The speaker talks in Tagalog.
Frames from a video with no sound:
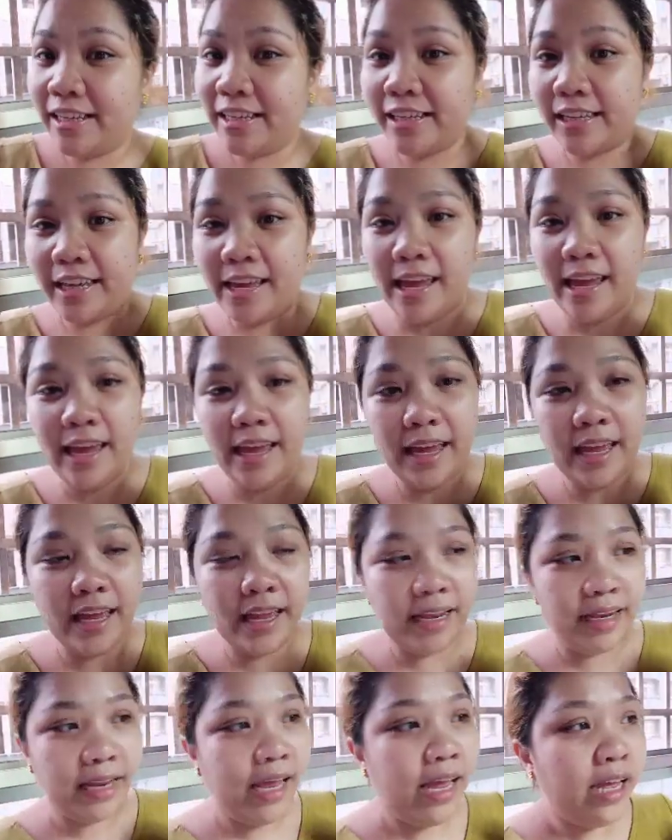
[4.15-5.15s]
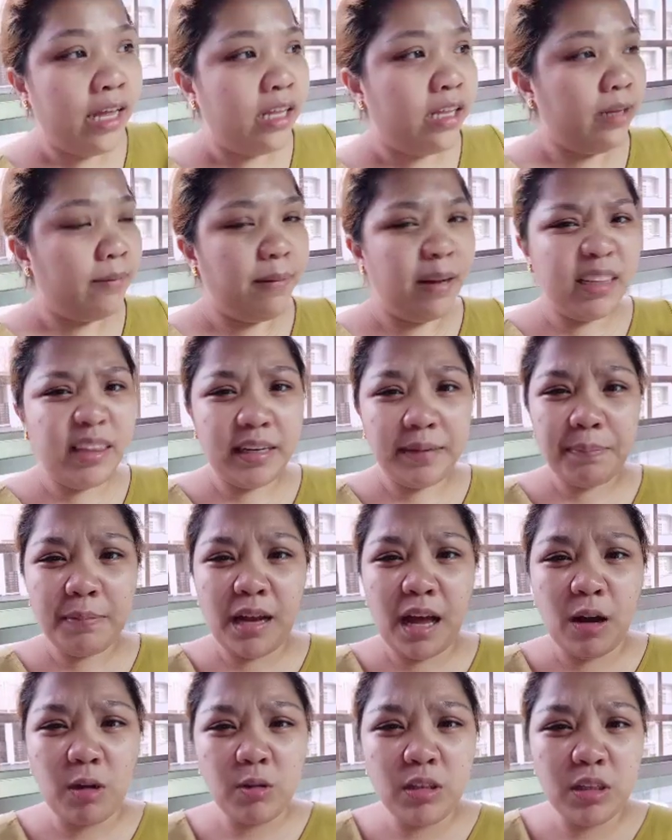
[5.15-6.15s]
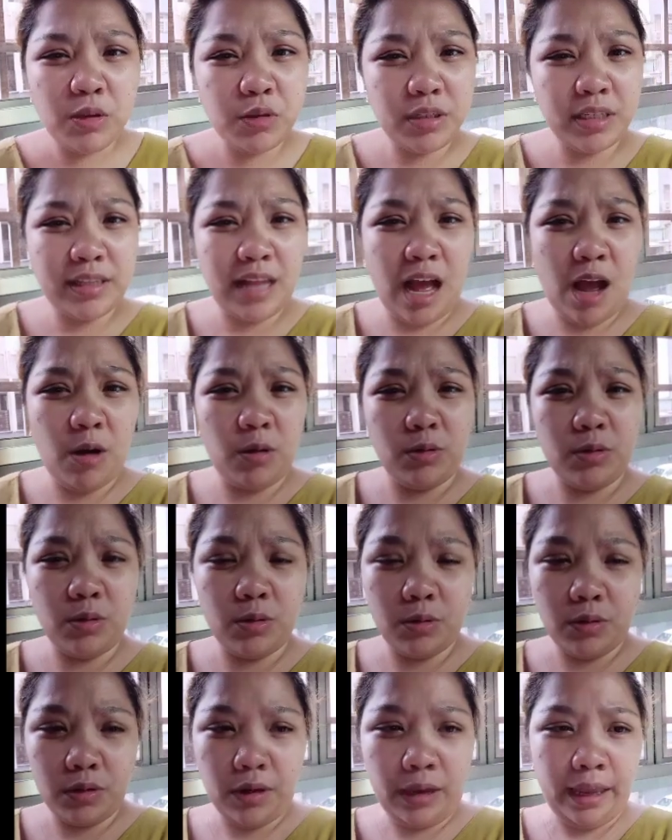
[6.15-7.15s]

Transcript: again. Nabad lang ako dito sa taong ko.